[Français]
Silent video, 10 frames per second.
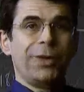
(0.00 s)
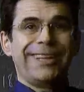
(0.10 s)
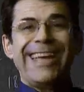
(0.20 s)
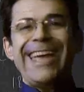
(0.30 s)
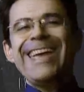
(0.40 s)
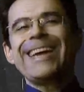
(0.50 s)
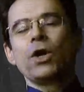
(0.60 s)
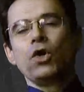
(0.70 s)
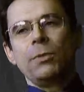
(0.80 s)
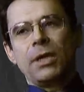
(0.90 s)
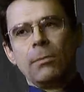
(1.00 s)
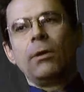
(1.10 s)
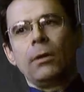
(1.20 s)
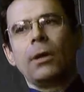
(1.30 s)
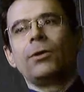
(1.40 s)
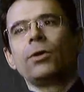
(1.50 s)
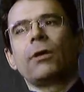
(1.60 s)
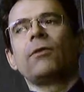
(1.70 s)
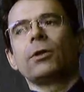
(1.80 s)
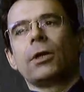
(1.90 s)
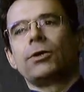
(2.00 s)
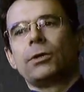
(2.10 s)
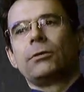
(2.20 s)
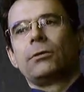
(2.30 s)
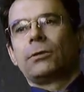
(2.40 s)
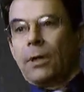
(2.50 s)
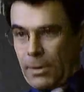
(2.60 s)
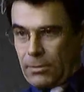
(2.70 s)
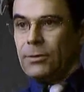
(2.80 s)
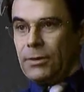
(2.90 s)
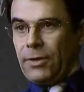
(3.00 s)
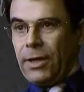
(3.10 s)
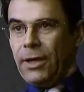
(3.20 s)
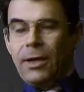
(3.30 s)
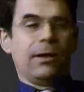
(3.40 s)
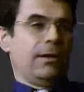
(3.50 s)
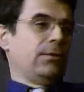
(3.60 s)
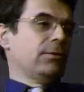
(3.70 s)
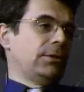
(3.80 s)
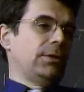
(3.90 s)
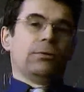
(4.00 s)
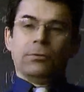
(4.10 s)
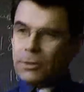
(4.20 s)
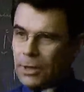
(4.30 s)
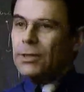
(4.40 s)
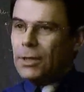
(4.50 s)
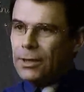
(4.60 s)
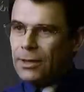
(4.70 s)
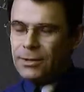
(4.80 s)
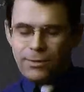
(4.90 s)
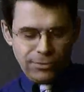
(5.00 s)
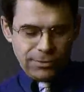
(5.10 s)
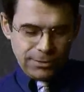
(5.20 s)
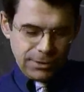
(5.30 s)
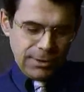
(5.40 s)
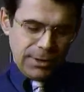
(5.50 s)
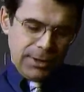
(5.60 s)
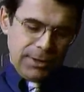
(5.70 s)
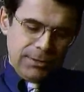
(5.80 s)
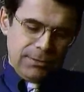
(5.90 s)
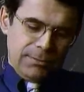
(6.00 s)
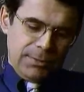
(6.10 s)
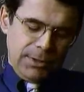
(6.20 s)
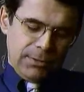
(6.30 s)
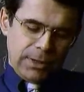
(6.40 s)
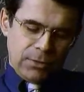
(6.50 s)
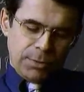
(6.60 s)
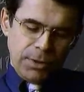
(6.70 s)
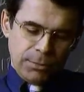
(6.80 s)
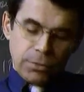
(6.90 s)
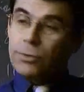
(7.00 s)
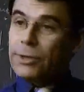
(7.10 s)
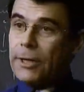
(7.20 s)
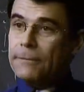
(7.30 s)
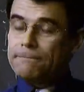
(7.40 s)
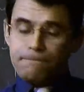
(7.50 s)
était économiquement à notre avantage. Ça, par contre, c'est vrai. Et bien, c'était de notre intérêt à ce qu'il fonctionne, euh, mais on l'a compris un peu trop tard.